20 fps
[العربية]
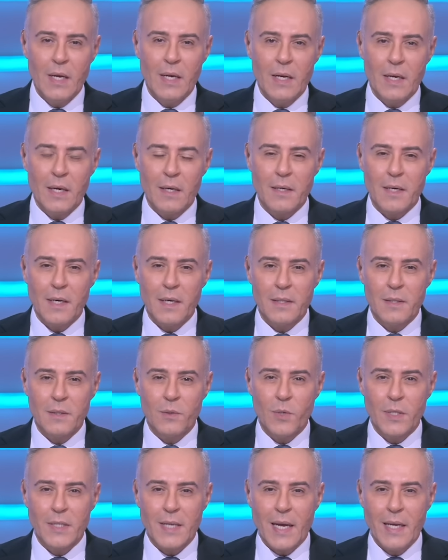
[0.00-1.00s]
لقراءة
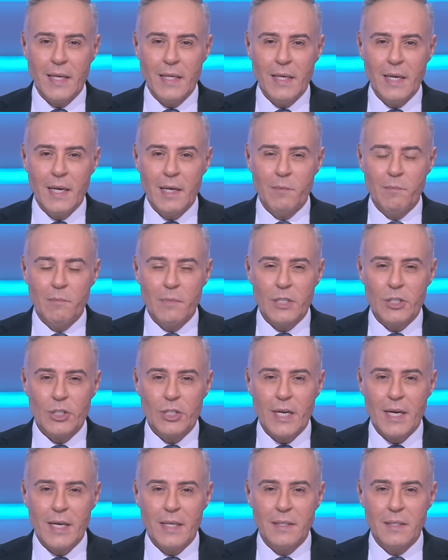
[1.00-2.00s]
وتحليل
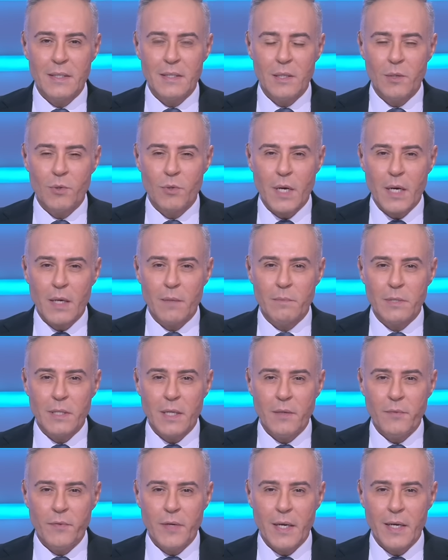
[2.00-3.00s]
المشهد أرحب
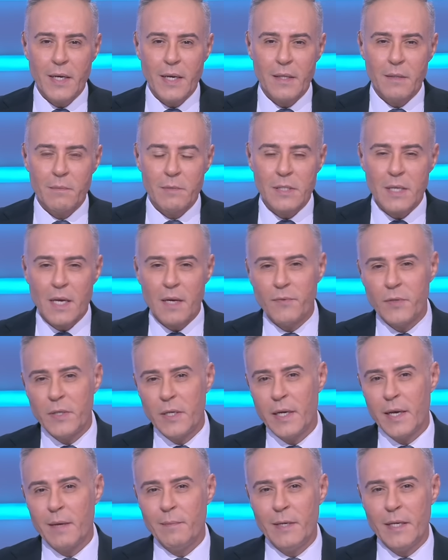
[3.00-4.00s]
بضيفي الكاتب الصحفي
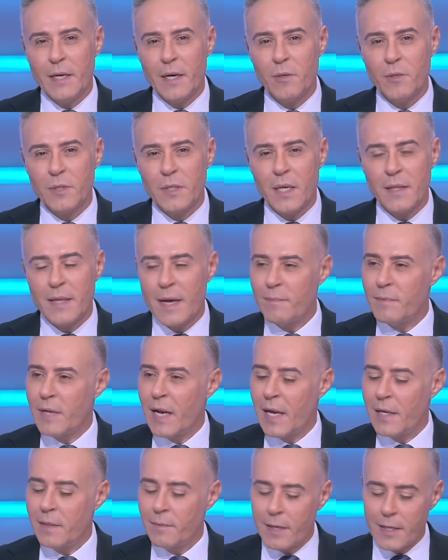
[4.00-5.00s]
الكبير الأستاذ عبد
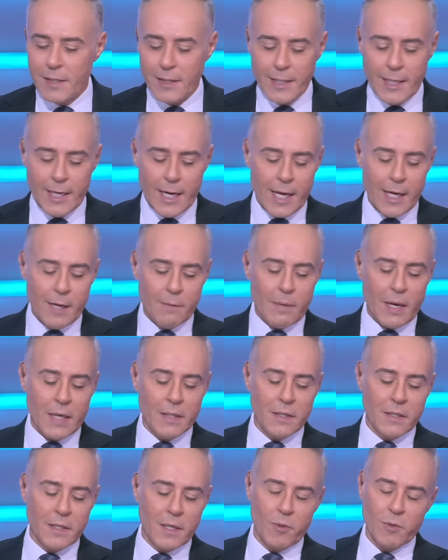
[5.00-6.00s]
الحليم قنديل أهلا
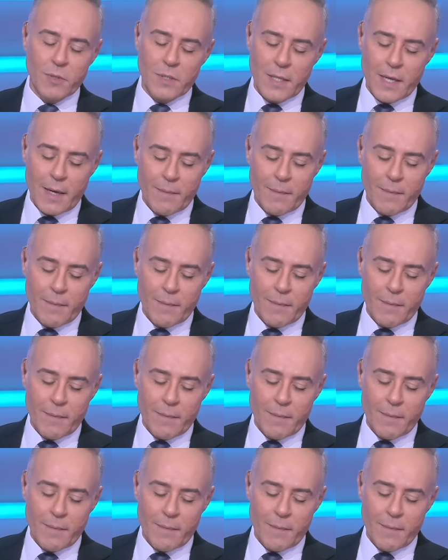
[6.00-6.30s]
بحضرتك أستاذ